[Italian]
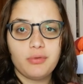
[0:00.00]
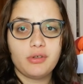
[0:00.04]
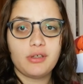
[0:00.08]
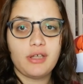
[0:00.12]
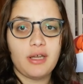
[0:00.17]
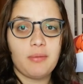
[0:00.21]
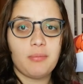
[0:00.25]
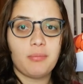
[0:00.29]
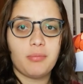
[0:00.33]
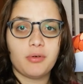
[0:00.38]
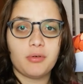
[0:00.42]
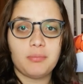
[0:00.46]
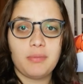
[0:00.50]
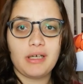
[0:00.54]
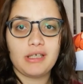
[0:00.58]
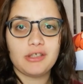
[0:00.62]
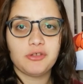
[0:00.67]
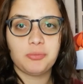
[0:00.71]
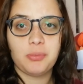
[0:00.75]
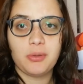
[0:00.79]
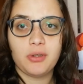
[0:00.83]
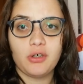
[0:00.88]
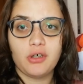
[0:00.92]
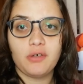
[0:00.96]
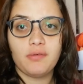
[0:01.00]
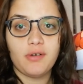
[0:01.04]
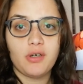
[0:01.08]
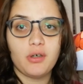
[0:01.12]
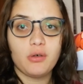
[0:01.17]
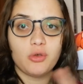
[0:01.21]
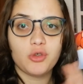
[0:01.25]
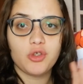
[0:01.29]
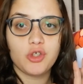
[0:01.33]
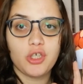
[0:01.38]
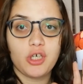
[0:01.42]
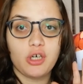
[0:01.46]
tempo, ma spero di
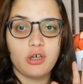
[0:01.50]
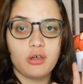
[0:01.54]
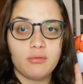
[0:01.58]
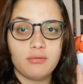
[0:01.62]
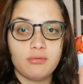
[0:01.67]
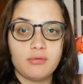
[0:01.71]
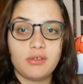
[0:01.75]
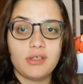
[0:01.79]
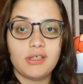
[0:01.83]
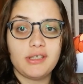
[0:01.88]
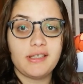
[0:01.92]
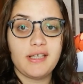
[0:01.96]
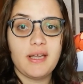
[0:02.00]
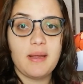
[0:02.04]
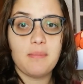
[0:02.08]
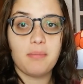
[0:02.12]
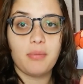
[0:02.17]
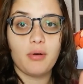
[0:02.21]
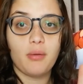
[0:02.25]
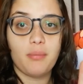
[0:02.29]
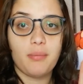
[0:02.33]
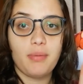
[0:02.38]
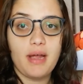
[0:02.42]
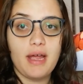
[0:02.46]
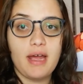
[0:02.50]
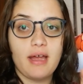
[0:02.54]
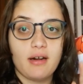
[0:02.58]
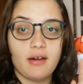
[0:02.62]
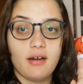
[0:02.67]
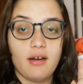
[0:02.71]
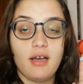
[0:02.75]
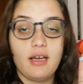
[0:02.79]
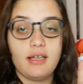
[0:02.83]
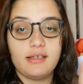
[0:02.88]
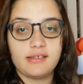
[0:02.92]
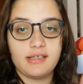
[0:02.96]
farlo uscire comunque in tempo
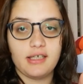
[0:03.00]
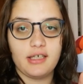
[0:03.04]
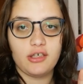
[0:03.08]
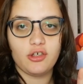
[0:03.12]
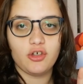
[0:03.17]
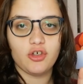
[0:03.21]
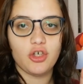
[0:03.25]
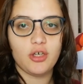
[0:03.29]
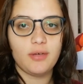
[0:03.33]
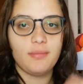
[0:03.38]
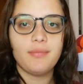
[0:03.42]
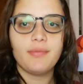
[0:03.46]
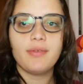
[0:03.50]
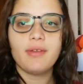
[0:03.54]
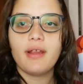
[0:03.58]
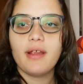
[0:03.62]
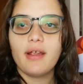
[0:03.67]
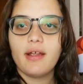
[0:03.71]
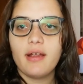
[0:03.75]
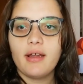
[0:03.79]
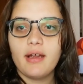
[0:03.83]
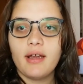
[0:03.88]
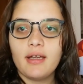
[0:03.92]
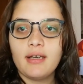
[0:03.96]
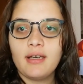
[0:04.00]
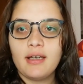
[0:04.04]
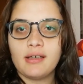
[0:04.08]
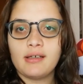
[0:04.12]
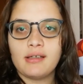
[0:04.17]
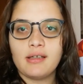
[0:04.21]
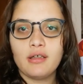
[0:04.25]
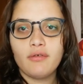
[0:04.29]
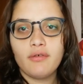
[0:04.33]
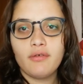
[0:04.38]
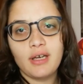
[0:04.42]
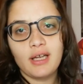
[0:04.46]
per le 16. E
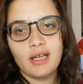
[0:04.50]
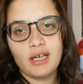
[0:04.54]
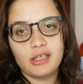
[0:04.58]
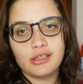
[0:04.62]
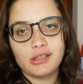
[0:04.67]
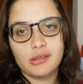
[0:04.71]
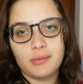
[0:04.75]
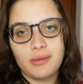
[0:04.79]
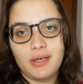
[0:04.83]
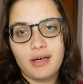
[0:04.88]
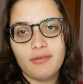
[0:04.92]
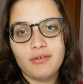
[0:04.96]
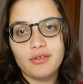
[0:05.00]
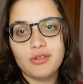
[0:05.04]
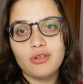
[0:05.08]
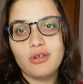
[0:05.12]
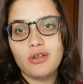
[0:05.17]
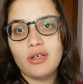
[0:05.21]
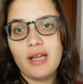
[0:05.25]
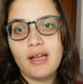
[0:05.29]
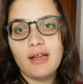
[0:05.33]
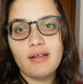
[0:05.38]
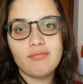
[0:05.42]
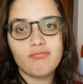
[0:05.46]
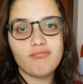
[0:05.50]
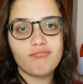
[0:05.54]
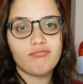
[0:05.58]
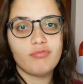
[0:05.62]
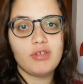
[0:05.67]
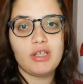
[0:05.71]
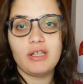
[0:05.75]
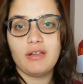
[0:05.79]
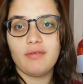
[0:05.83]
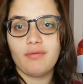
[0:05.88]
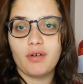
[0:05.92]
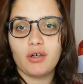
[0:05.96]
niente, io vi ringrazio per la visione,
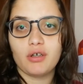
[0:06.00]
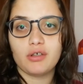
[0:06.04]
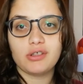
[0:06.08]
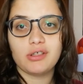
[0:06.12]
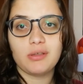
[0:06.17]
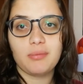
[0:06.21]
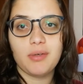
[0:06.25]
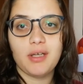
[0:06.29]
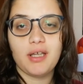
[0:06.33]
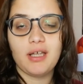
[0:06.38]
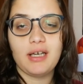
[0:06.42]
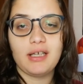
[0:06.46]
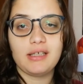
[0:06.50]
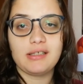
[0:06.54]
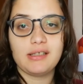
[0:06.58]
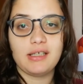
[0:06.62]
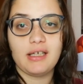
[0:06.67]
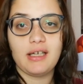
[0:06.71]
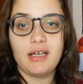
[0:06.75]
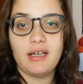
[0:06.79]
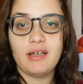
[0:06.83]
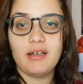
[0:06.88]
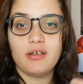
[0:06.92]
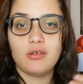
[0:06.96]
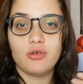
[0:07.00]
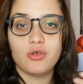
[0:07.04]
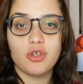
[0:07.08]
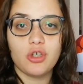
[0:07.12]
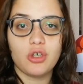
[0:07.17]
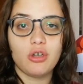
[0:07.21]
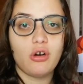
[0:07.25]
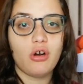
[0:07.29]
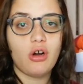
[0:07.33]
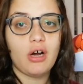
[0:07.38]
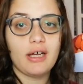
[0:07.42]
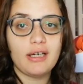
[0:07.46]
vi farò sapere se
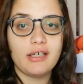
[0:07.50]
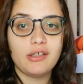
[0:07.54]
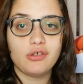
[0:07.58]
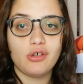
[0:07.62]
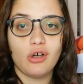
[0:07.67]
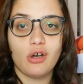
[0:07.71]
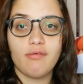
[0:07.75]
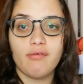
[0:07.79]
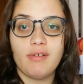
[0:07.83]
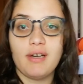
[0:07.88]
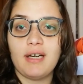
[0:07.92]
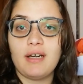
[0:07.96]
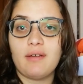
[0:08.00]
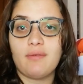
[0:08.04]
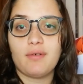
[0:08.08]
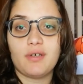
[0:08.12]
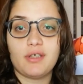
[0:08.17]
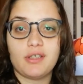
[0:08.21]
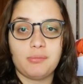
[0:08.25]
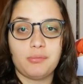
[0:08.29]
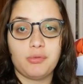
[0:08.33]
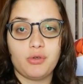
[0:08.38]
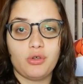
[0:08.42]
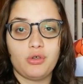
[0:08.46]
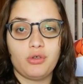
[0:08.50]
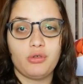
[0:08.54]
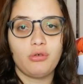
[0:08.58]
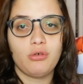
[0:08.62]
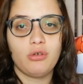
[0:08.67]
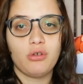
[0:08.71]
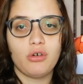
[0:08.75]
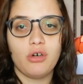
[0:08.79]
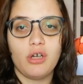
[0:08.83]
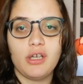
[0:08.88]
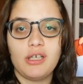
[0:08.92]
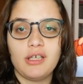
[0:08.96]
riuscirò a risolvere, nel frattempo
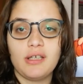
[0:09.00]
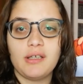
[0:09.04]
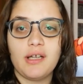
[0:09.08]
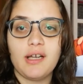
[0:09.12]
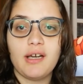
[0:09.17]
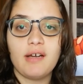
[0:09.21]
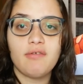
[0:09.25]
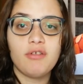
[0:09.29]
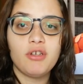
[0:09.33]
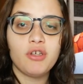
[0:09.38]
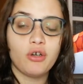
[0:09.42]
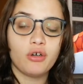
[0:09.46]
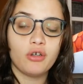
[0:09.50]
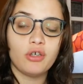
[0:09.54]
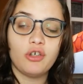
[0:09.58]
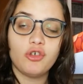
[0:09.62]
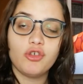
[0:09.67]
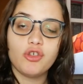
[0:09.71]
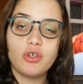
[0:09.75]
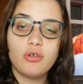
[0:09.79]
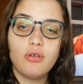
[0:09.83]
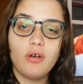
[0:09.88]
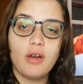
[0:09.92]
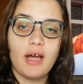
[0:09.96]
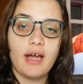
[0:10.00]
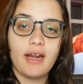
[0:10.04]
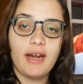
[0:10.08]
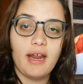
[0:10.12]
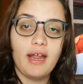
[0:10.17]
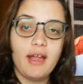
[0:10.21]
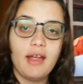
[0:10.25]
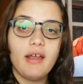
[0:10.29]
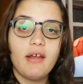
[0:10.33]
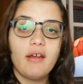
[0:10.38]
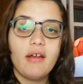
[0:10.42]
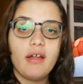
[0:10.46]
continuerò a editare video con il cellulare
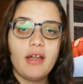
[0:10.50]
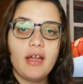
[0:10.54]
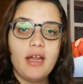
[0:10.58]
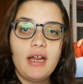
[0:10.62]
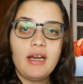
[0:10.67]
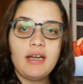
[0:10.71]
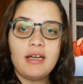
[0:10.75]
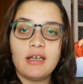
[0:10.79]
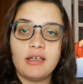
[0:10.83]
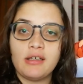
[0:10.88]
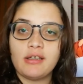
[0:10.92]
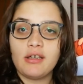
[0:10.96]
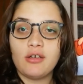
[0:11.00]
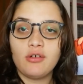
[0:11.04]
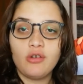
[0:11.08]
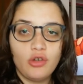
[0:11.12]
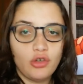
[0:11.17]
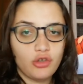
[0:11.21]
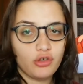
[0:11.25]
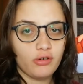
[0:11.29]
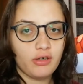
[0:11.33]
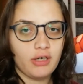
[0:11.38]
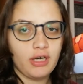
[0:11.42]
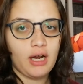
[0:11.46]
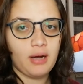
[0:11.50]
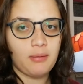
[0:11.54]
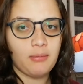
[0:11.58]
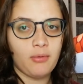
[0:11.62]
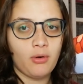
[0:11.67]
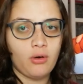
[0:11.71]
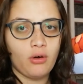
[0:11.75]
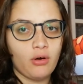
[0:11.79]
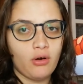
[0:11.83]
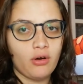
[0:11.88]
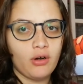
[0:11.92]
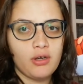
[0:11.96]
e niente, noi ci
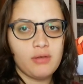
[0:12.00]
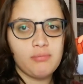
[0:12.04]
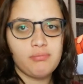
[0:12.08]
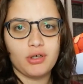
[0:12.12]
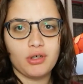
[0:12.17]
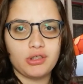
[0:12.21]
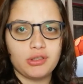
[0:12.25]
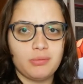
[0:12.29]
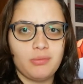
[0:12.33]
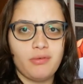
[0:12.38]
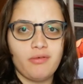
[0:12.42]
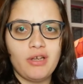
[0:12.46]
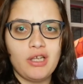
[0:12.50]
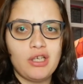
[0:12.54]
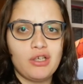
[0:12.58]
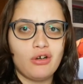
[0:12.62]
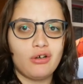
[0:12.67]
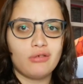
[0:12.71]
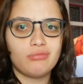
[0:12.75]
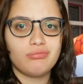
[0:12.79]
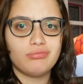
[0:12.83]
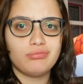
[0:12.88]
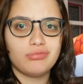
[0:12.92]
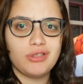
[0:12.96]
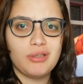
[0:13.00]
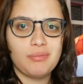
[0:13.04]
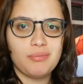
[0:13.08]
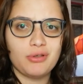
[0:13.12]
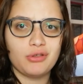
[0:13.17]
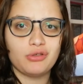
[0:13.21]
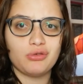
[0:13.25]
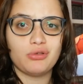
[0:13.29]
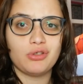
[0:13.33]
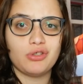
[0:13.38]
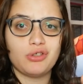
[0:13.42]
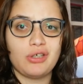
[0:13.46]
vediamo in prossimi video, sempre
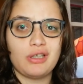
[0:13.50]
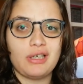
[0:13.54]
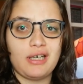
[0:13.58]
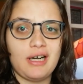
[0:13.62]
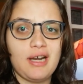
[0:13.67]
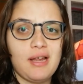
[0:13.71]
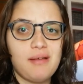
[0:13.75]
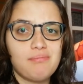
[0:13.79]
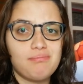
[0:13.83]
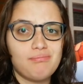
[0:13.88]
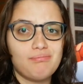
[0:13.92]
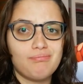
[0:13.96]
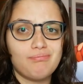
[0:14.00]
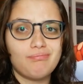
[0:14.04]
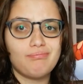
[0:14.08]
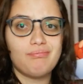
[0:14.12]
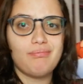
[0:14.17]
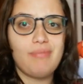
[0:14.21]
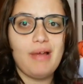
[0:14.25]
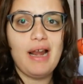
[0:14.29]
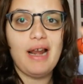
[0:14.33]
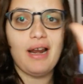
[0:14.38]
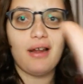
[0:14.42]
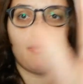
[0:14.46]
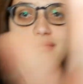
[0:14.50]
su questo canale. Bella!